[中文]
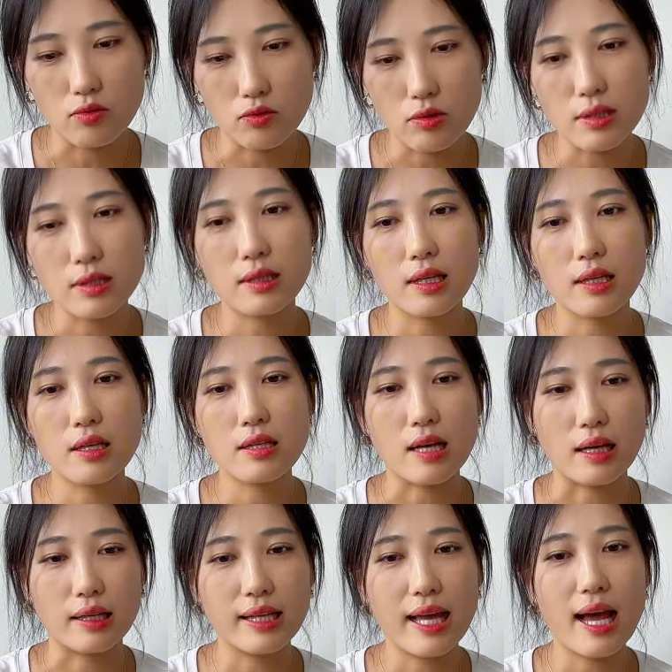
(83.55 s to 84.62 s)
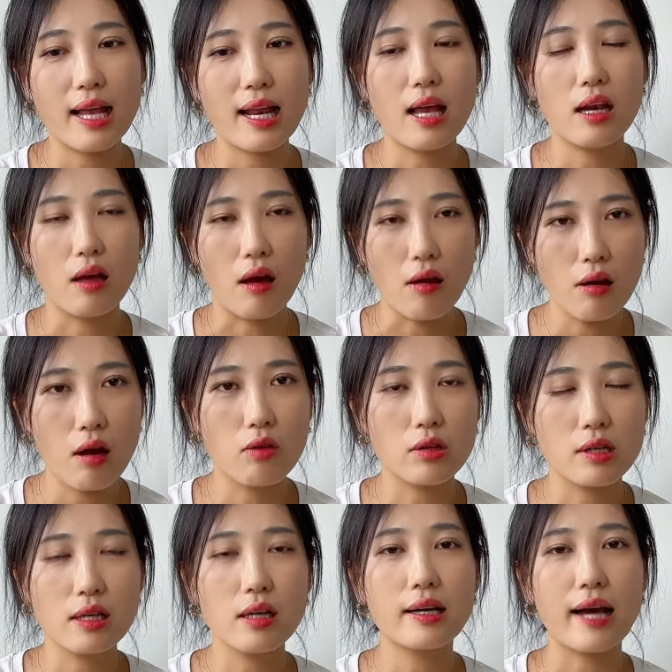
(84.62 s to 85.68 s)
所以今天呢，想跟大家来聊一聊我
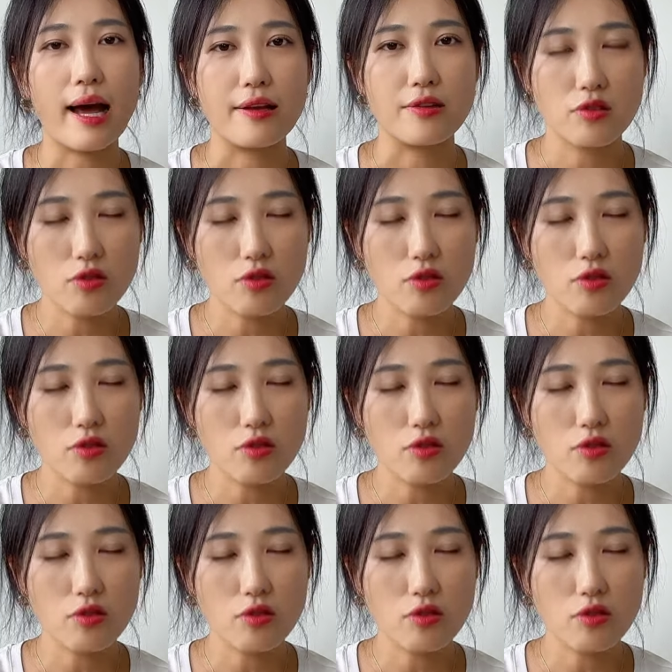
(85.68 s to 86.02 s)
的一个感